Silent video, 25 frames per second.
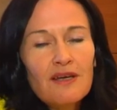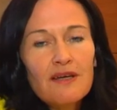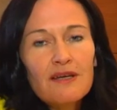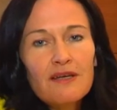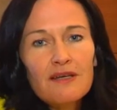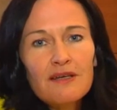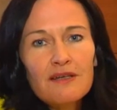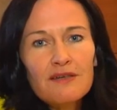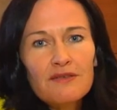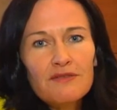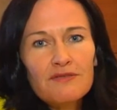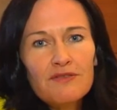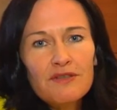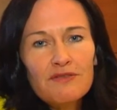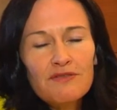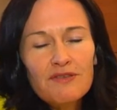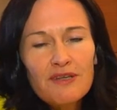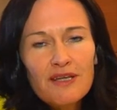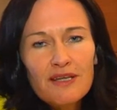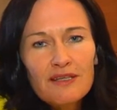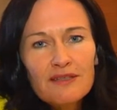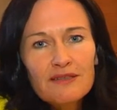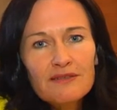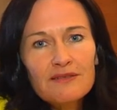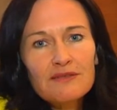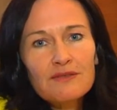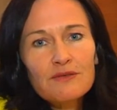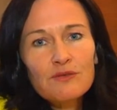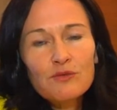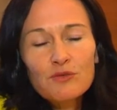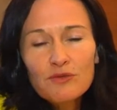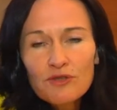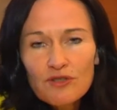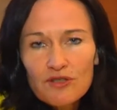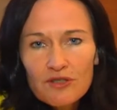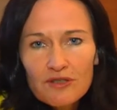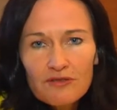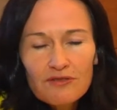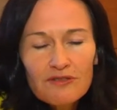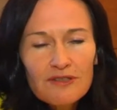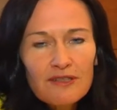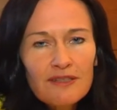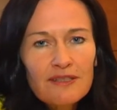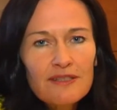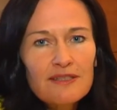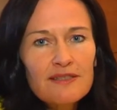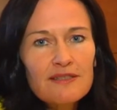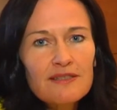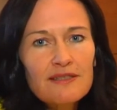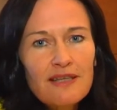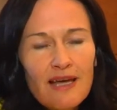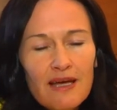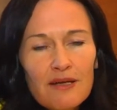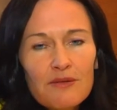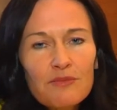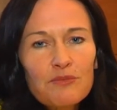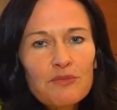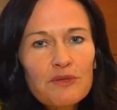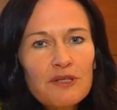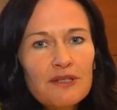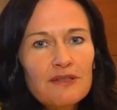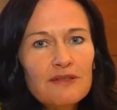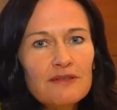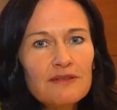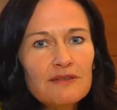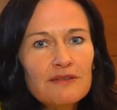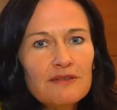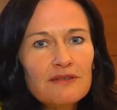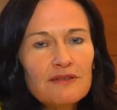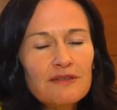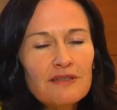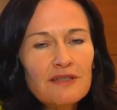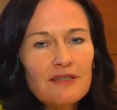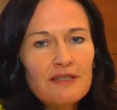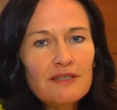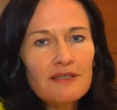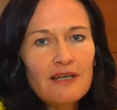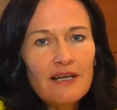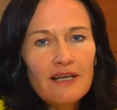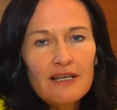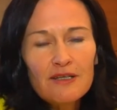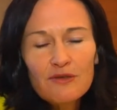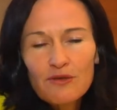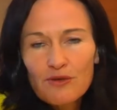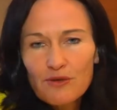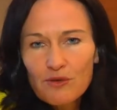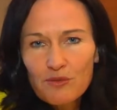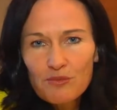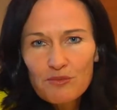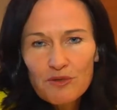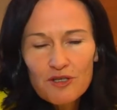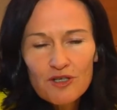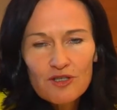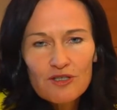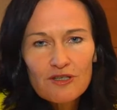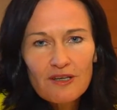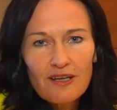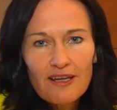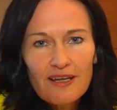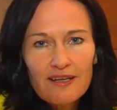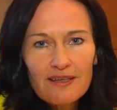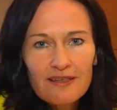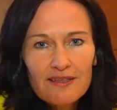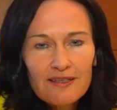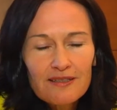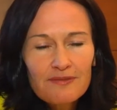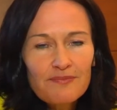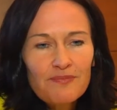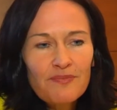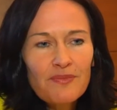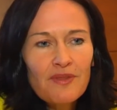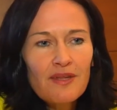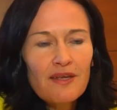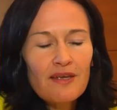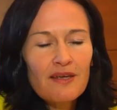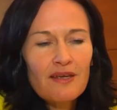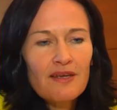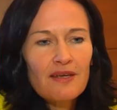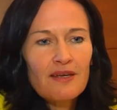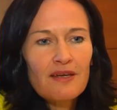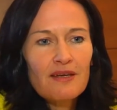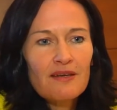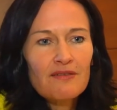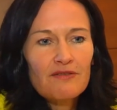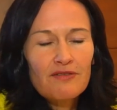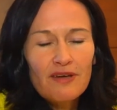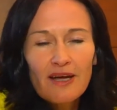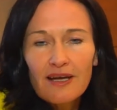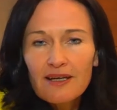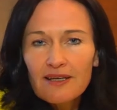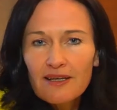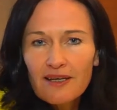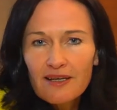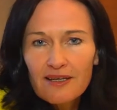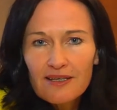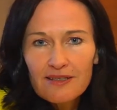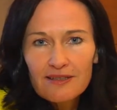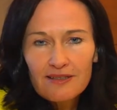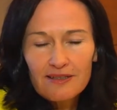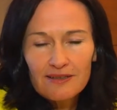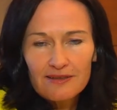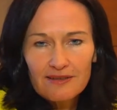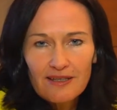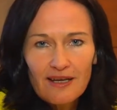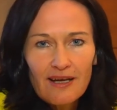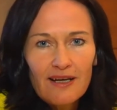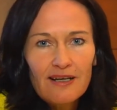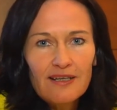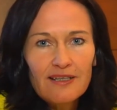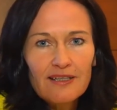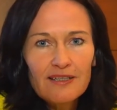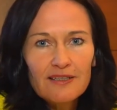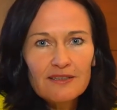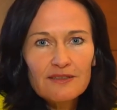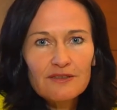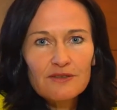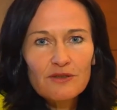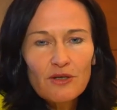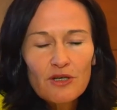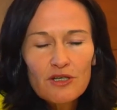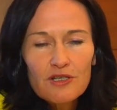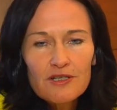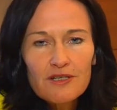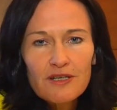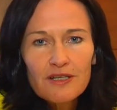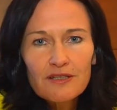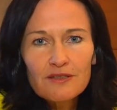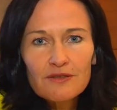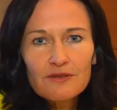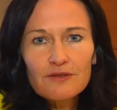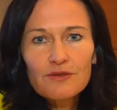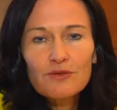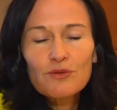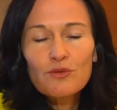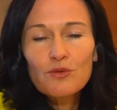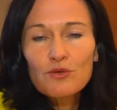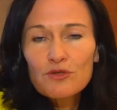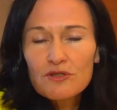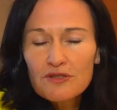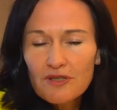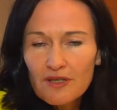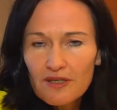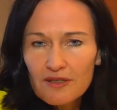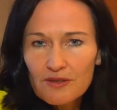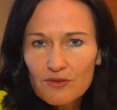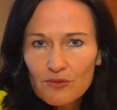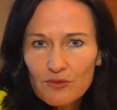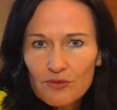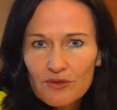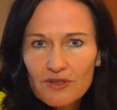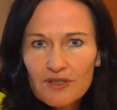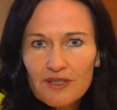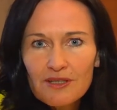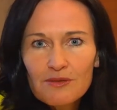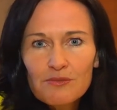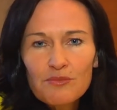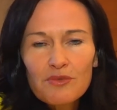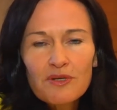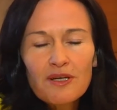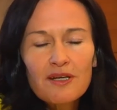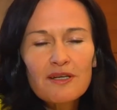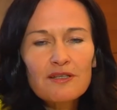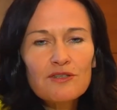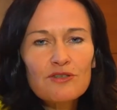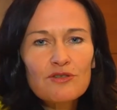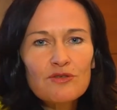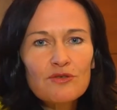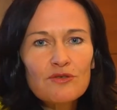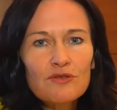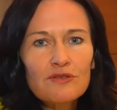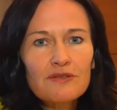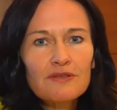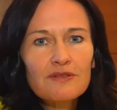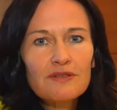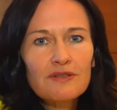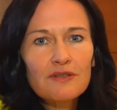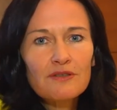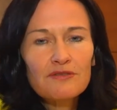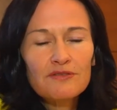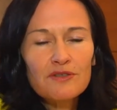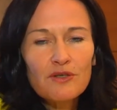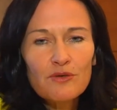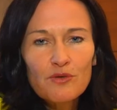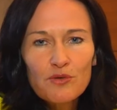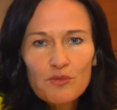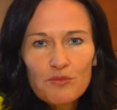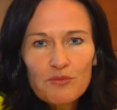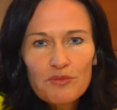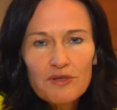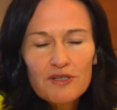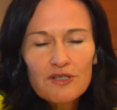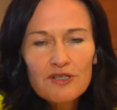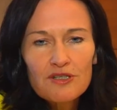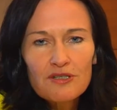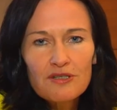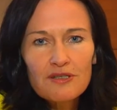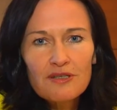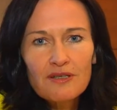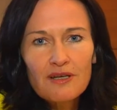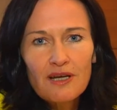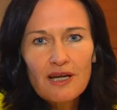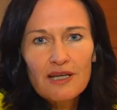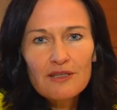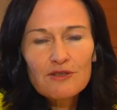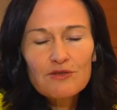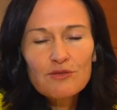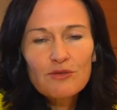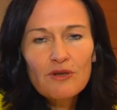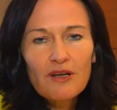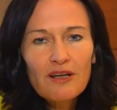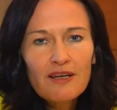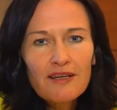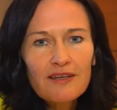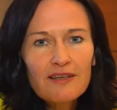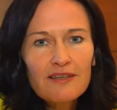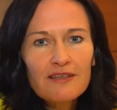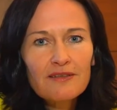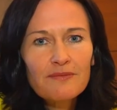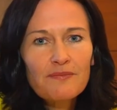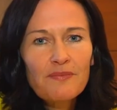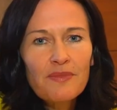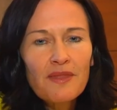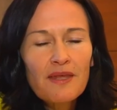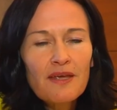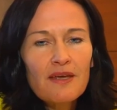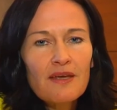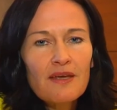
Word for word: Äh, wir werden Unterschriftenlisten anbieten in allen europäischen Ländern. Frankreich, Italien, Deutschland, Österreich ohnehin bereits schon auf der Homepage anzuklicken.